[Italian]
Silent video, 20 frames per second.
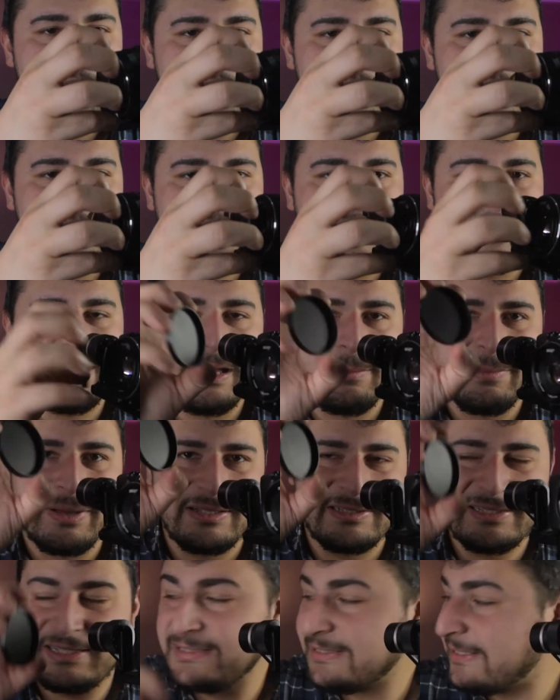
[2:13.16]
la
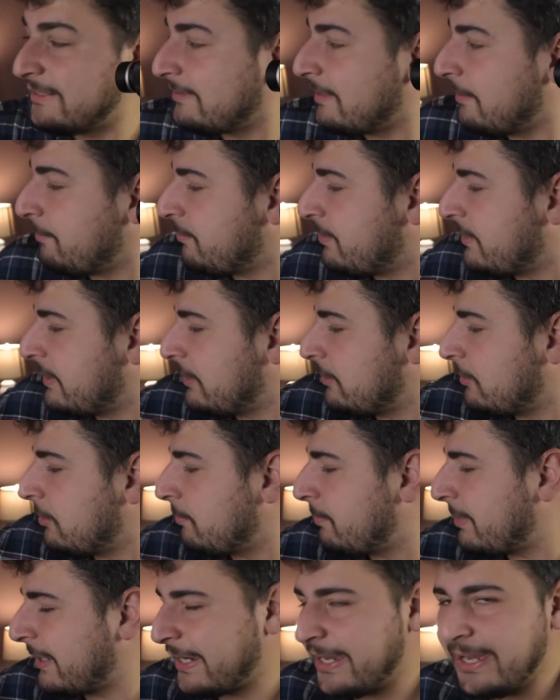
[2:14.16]
telecamera senza il tappino
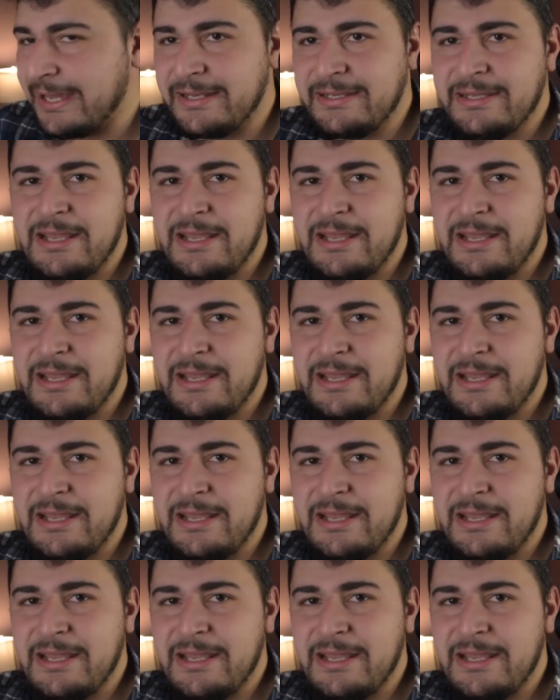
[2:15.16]
perché